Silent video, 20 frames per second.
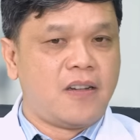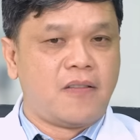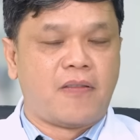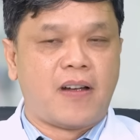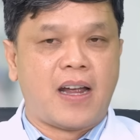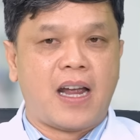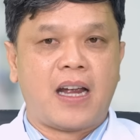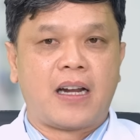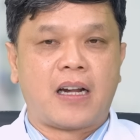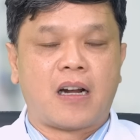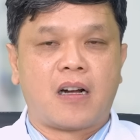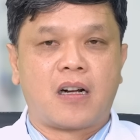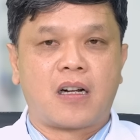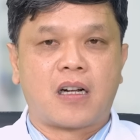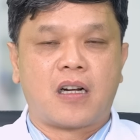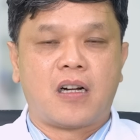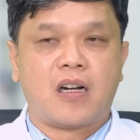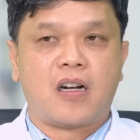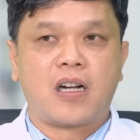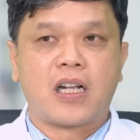và nó
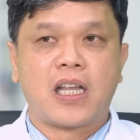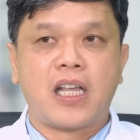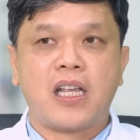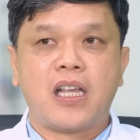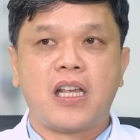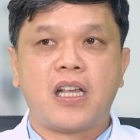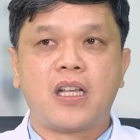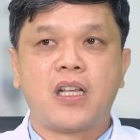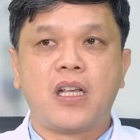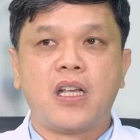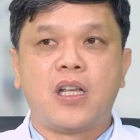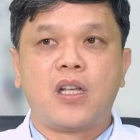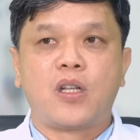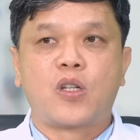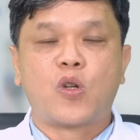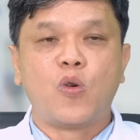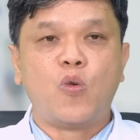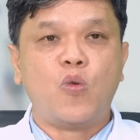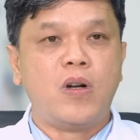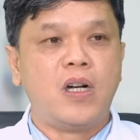có cái
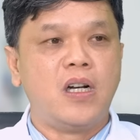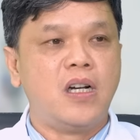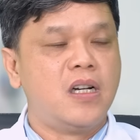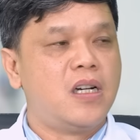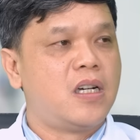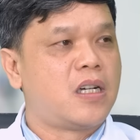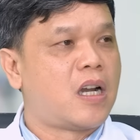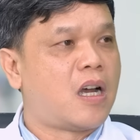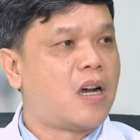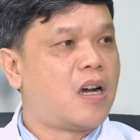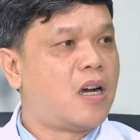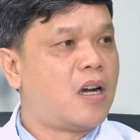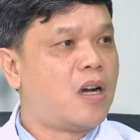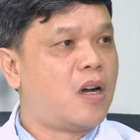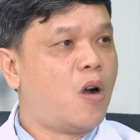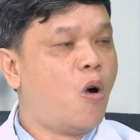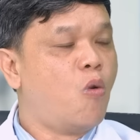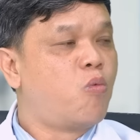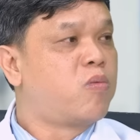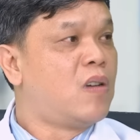xu hướng
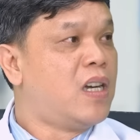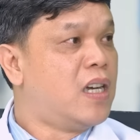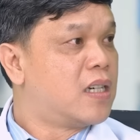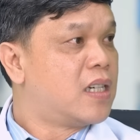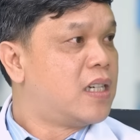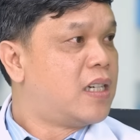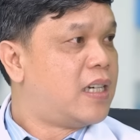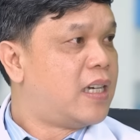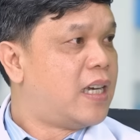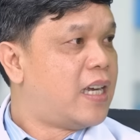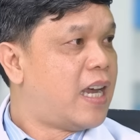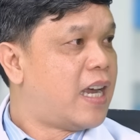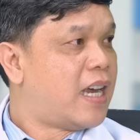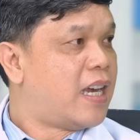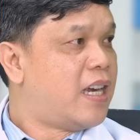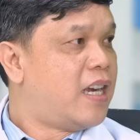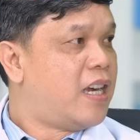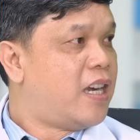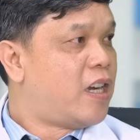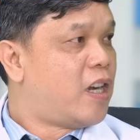nó hút nước,
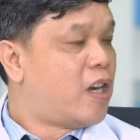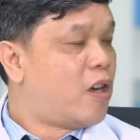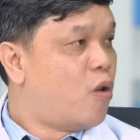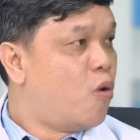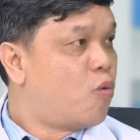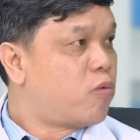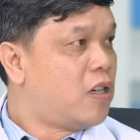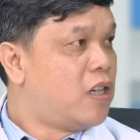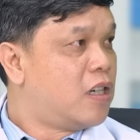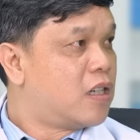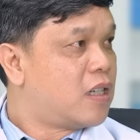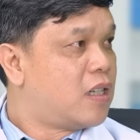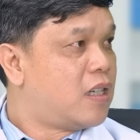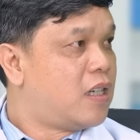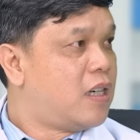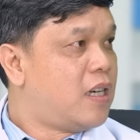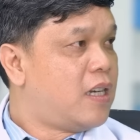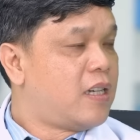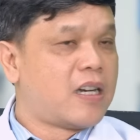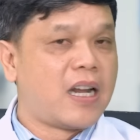à, nó hút nước,
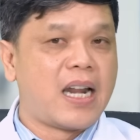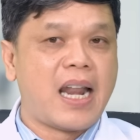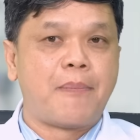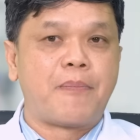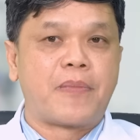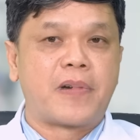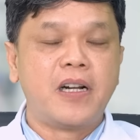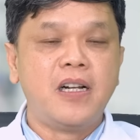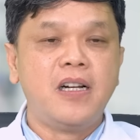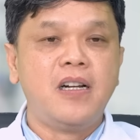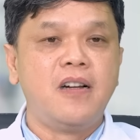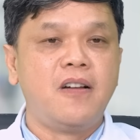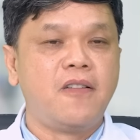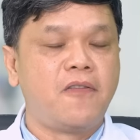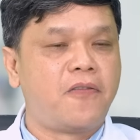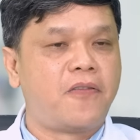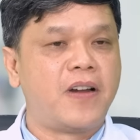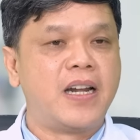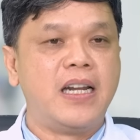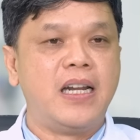nó làm trương
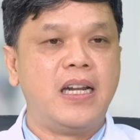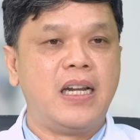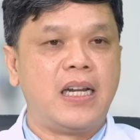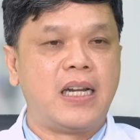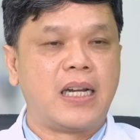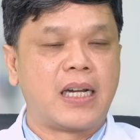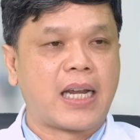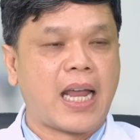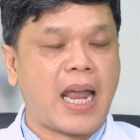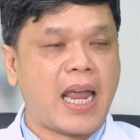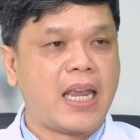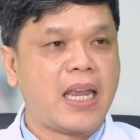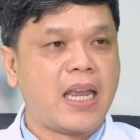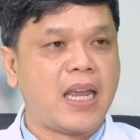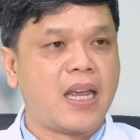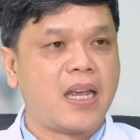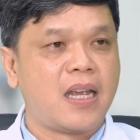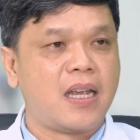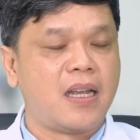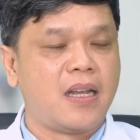phình
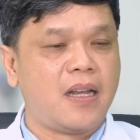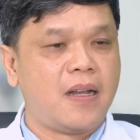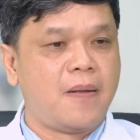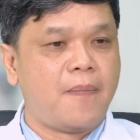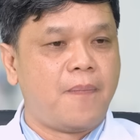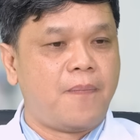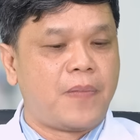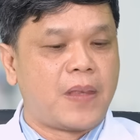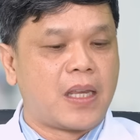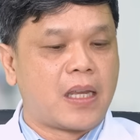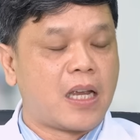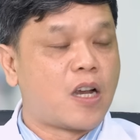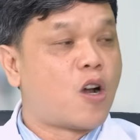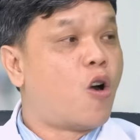cái cái